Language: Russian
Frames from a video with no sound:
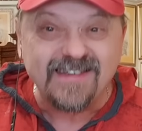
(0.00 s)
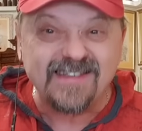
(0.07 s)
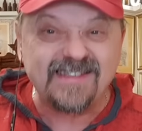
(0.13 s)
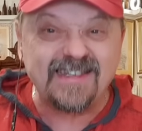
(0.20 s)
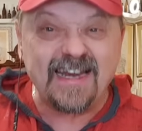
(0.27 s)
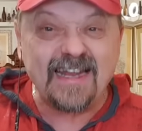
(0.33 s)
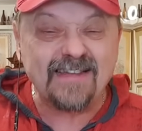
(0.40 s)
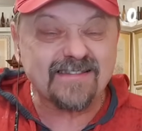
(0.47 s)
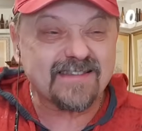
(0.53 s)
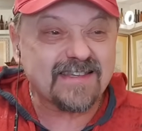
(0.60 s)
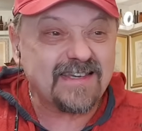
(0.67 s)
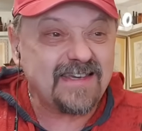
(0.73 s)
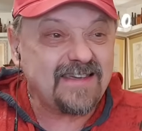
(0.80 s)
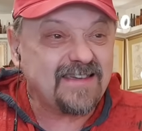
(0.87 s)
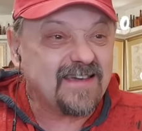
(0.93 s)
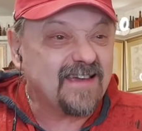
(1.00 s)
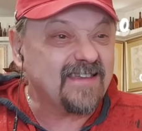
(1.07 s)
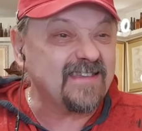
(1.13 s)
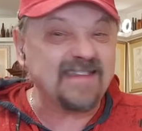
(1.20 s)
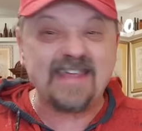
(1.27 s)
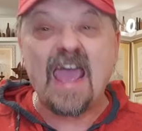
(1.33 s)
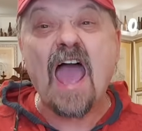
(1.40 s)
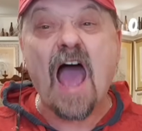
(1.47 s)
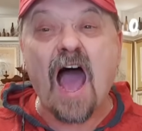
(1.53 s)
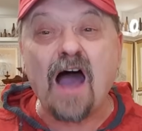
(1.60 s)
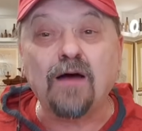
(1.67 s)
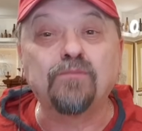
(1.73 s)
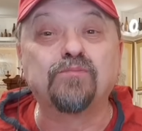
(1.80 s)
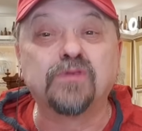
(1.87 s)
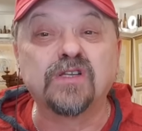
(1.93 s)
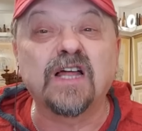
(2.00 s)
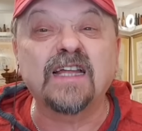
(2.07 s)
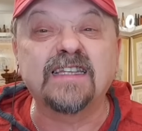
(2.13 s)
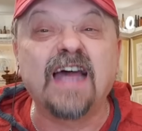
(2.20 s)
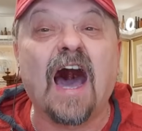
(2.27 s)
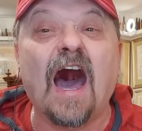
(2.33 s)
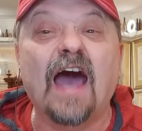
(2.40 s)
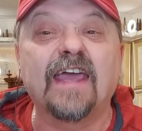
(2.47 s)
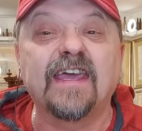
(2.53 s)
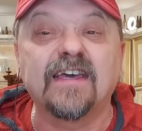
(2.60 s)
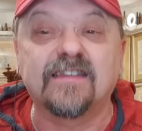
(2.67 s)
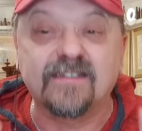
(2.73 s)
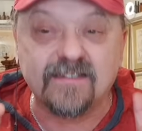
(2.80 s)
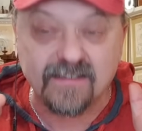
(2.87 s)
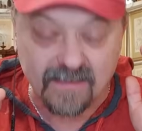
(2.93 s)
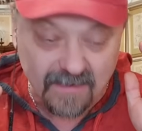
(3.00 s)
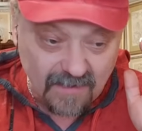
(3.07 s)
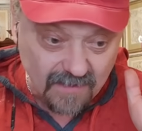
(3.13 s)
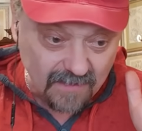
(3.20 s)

Зеленский не обладает